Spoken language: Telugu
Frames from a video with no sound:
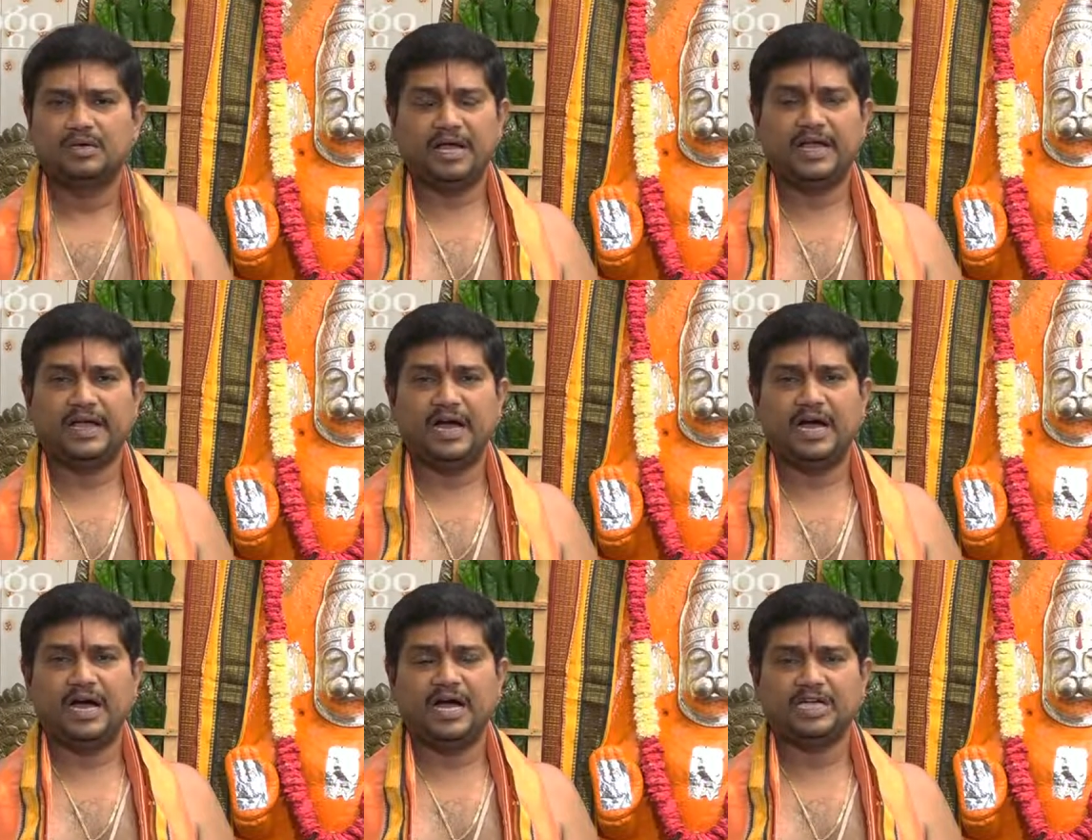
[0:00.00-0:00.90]

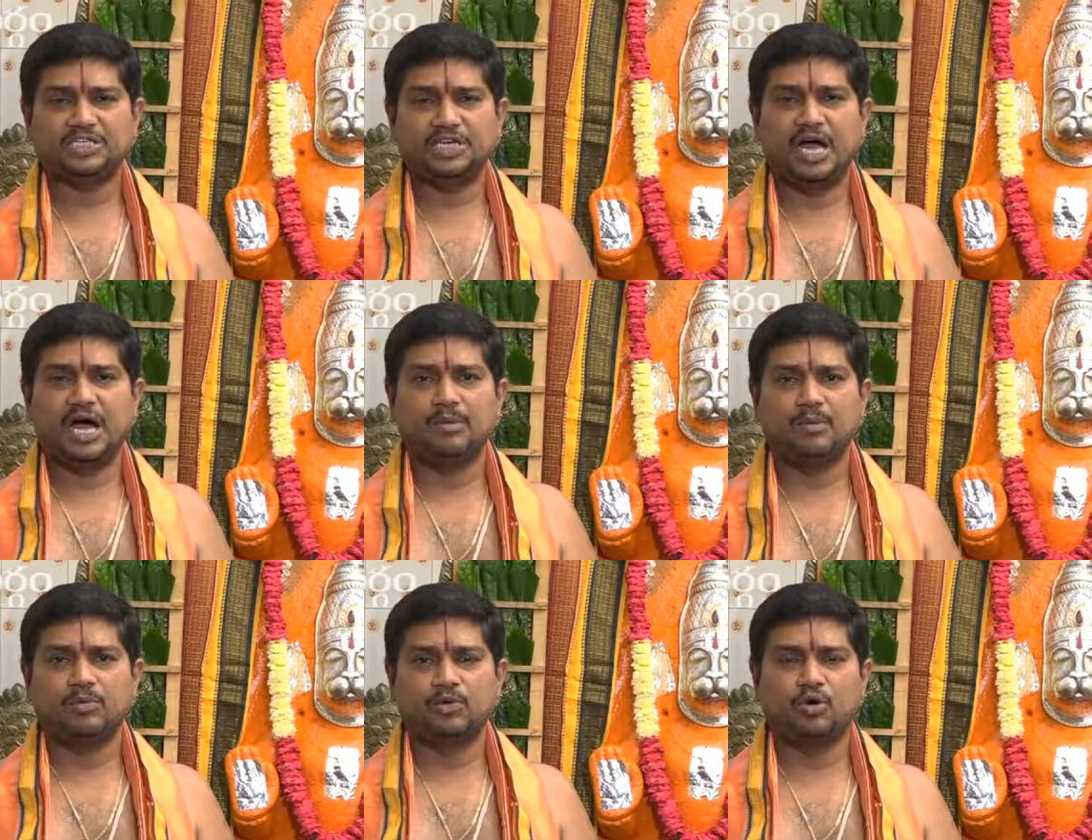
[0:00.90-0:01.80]

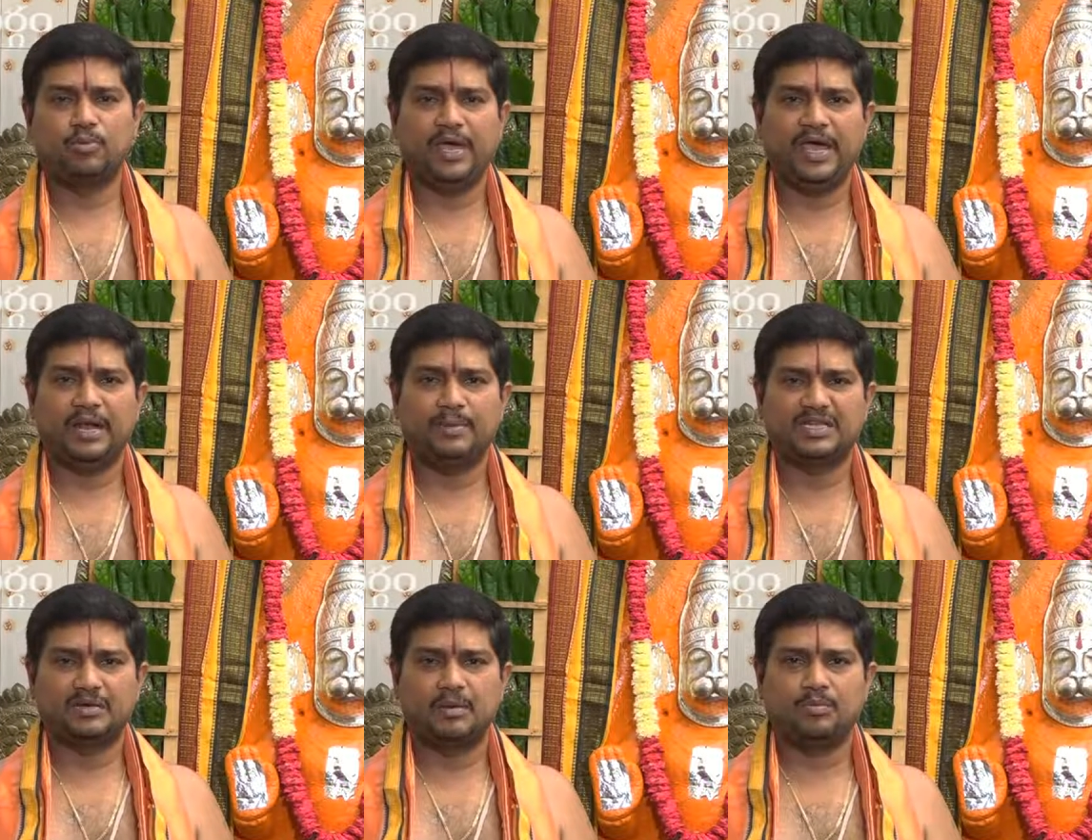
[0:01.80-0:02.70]
కలికాశ్యామం రూపేణ
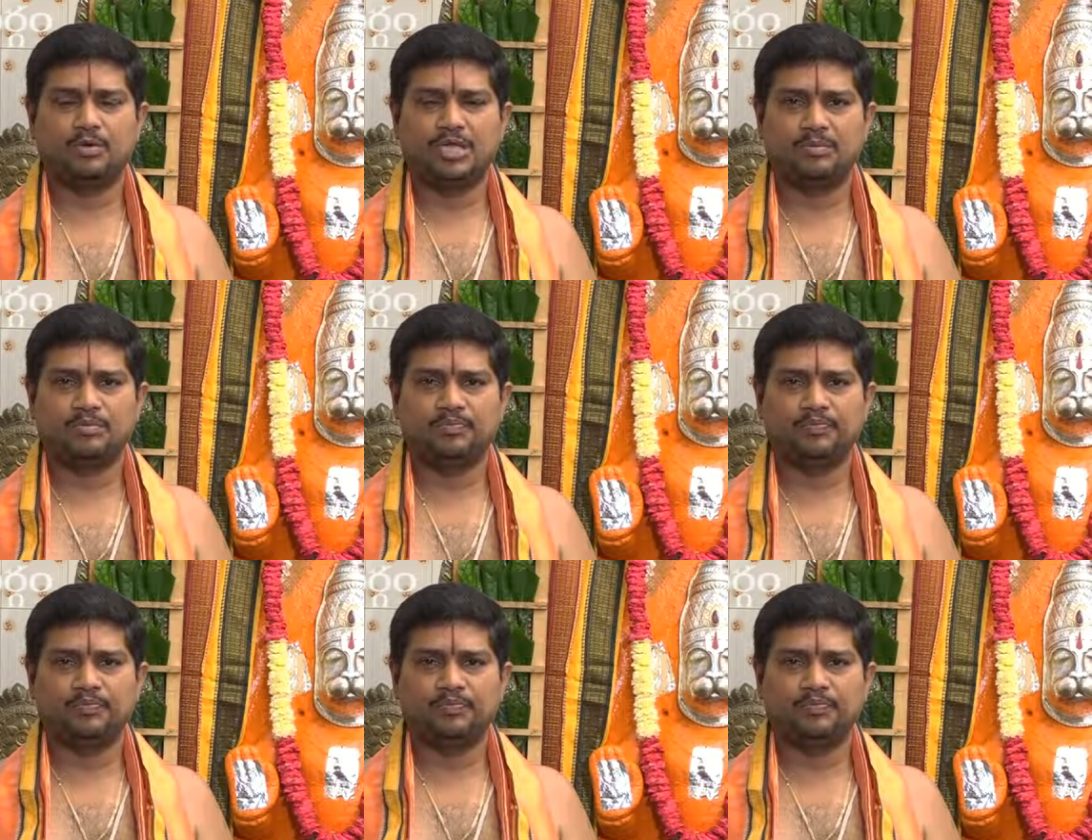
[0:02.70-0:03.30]
ప్రథమం బుధం